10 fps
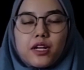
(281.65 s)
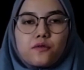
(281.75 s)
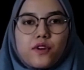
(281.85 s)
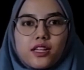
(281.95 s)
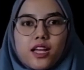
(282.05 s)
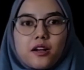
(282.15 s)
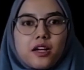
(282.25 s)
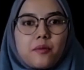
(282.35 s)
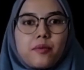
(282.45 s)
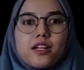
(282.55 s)

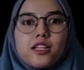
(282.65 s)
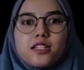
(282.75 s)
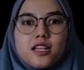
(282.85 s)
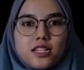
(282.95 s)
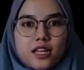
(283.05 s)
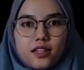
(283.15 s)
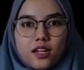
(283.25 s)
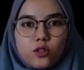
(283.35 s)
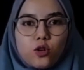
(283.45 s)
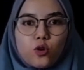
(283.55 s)
memanfaatkan kepraktisan
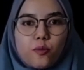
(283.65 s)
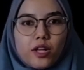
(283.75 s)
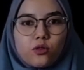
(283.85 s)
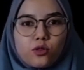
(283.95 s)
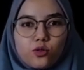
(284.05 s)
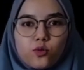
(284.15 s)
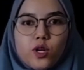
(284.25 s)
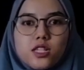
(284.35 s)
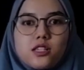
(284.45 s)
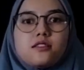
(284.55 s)
cetak dokumen untuk
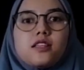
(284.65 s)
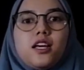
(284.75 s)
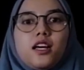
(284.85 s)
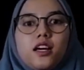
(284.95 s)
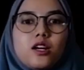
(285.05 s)
dua sisi